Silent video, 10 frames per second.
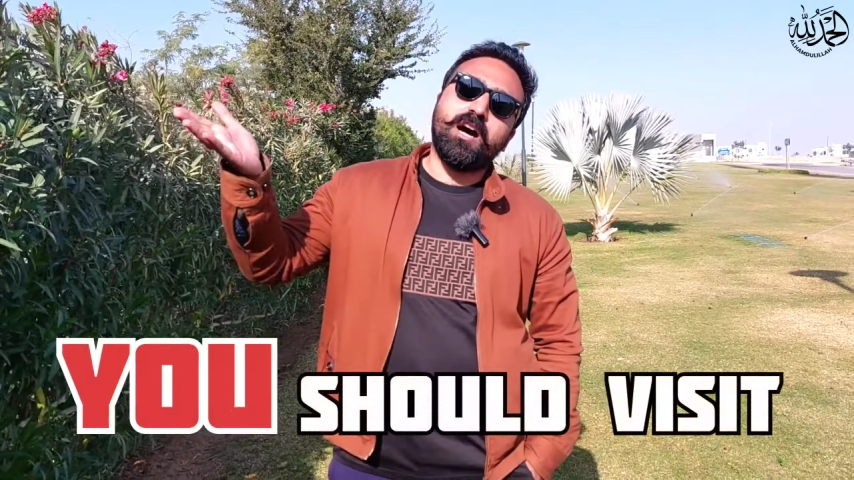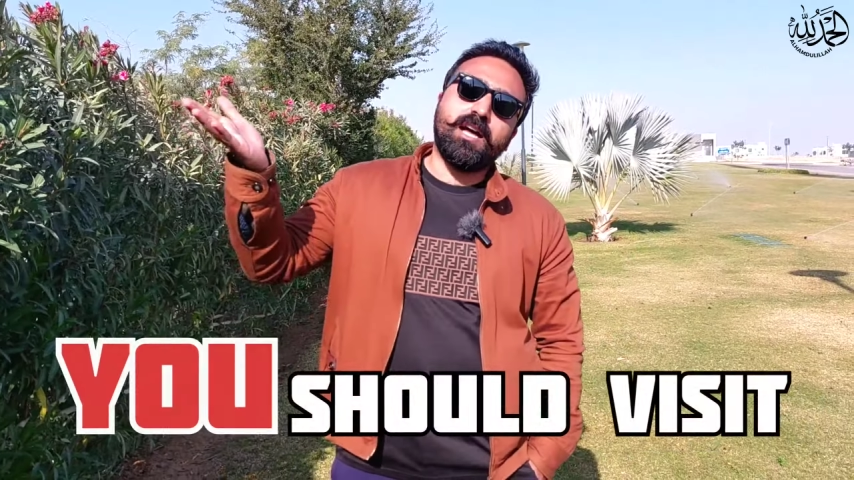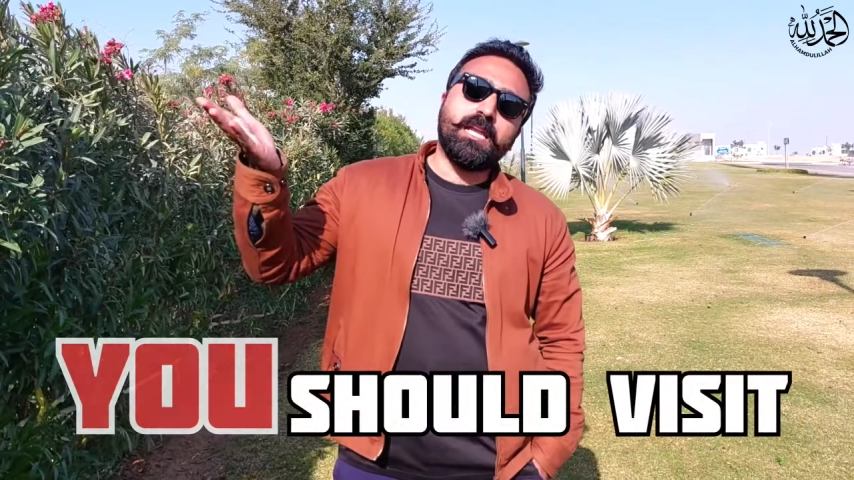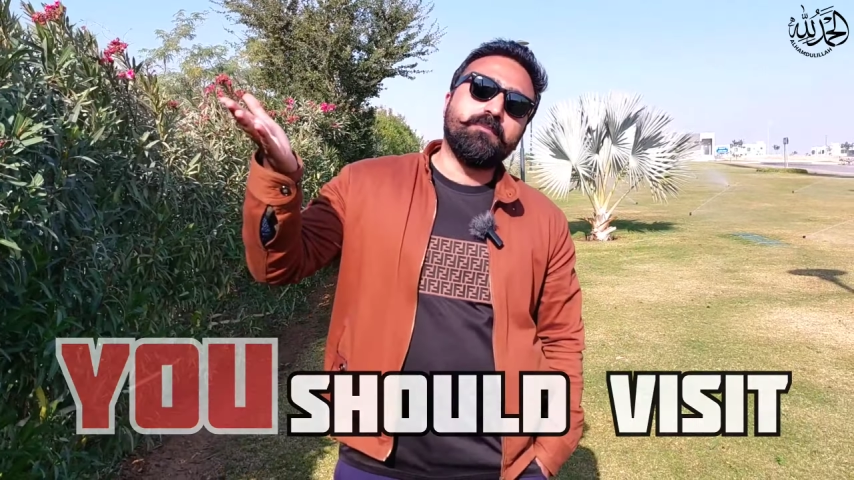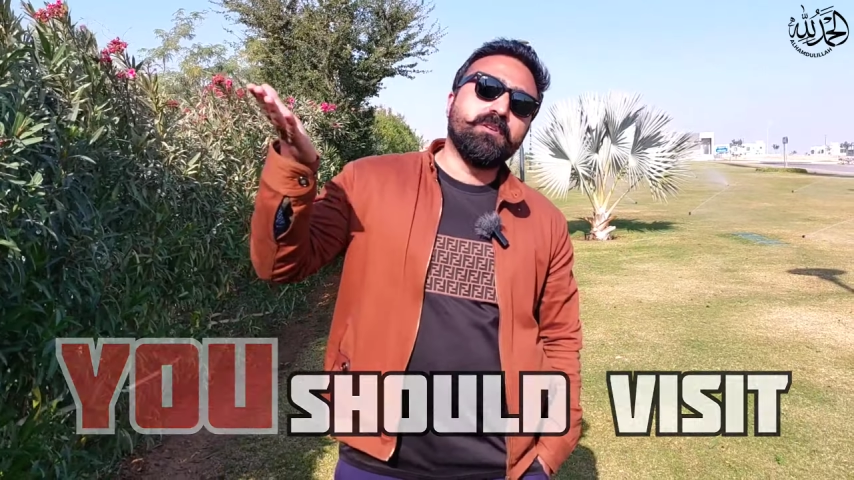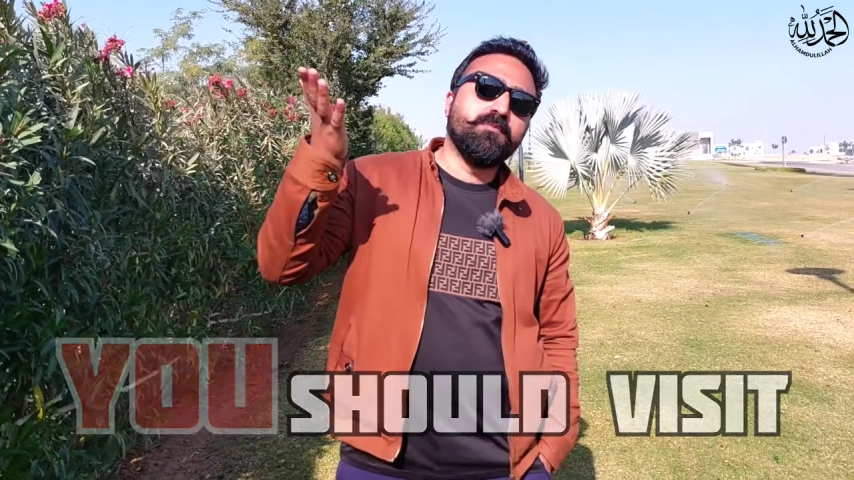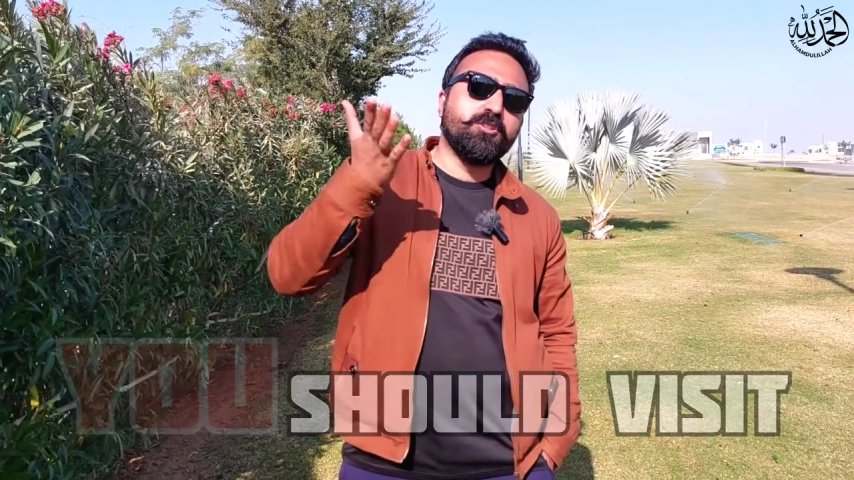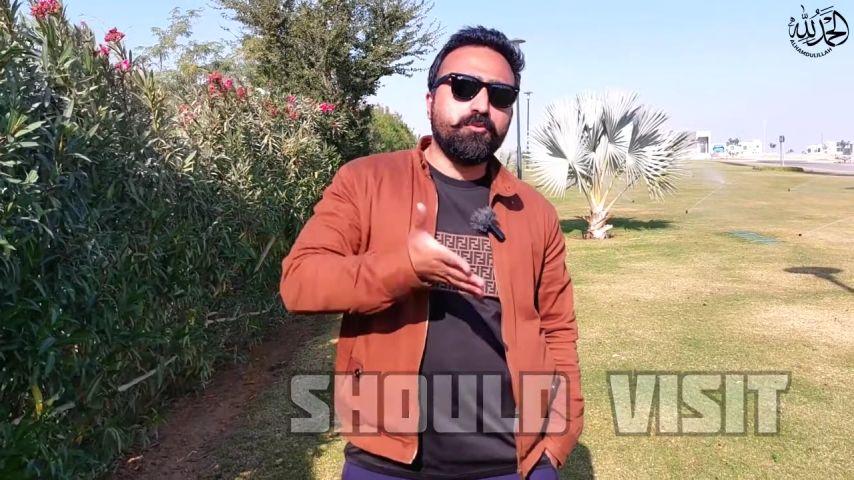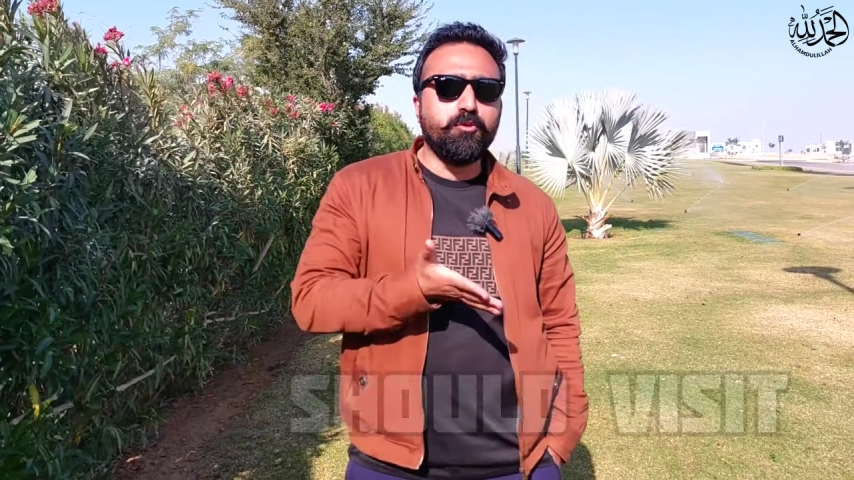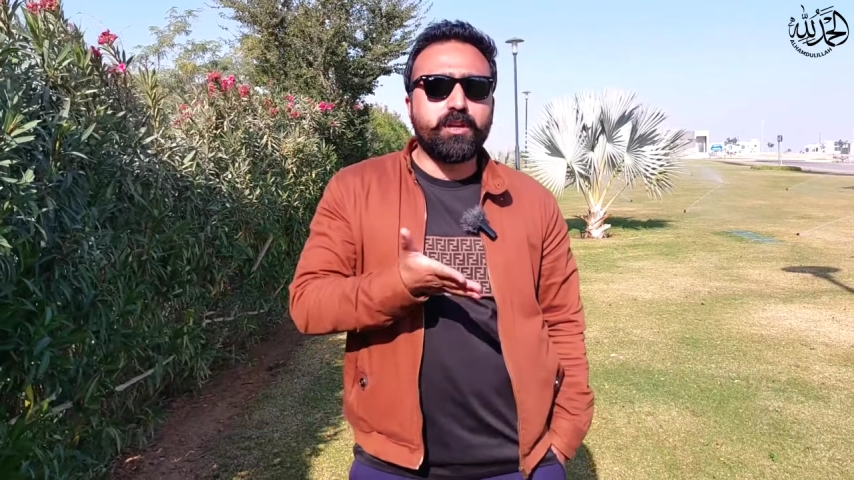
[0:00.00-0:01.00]
आने पे
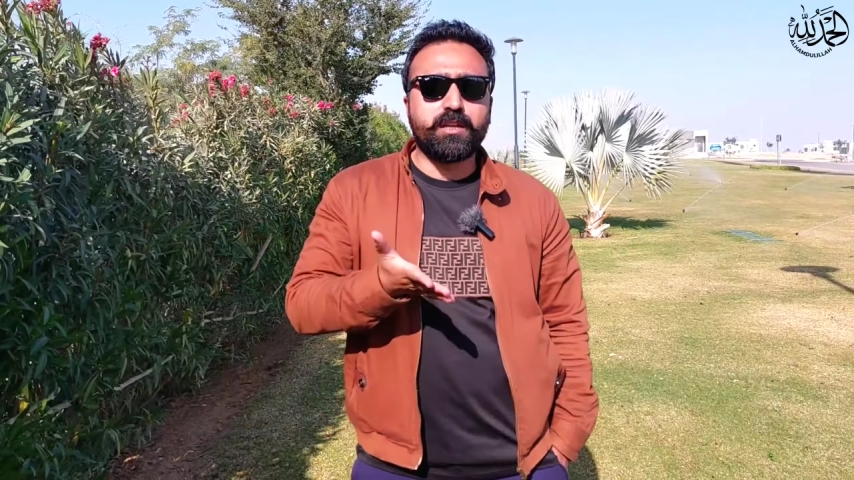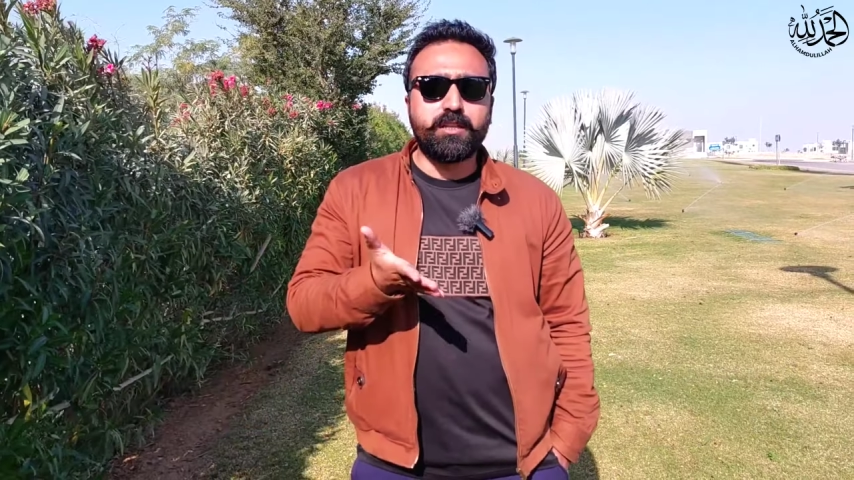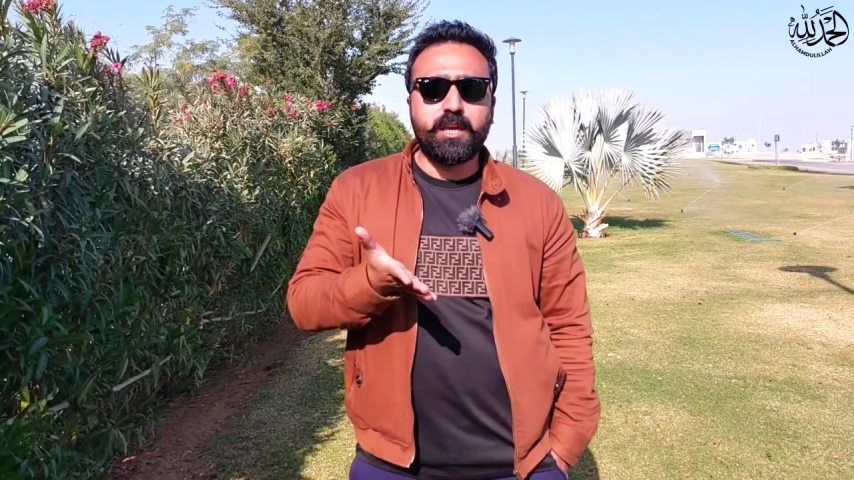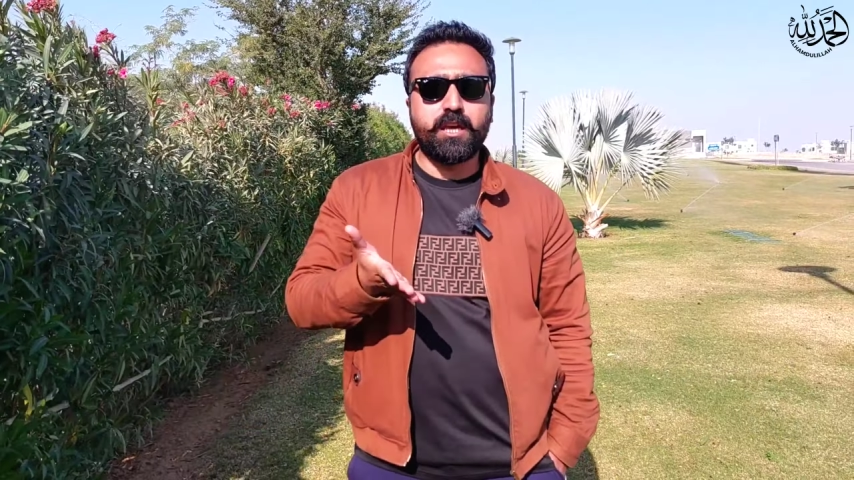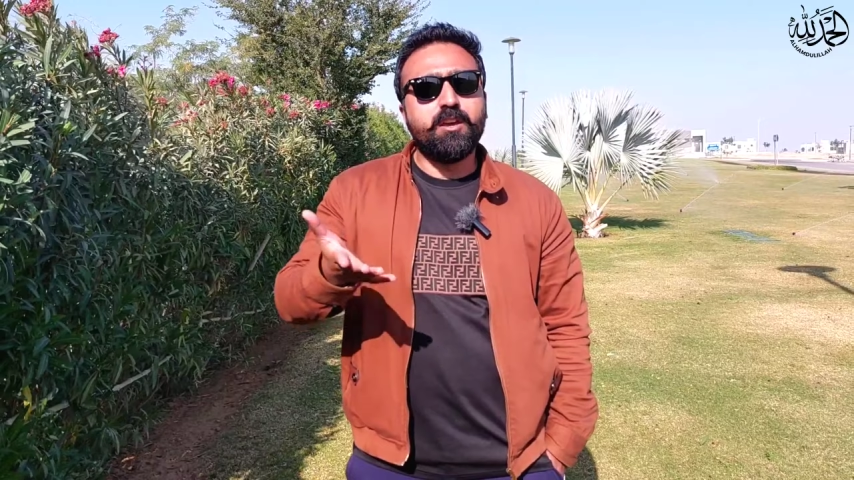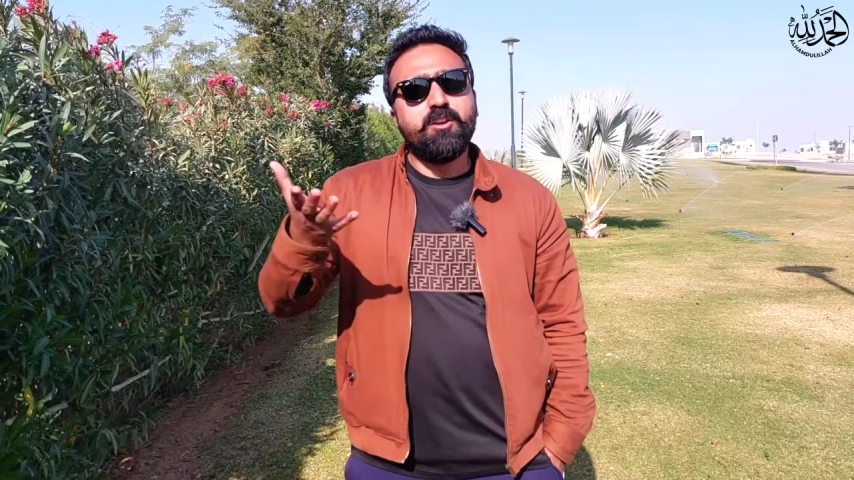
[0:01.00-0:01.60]
मजबूर करती है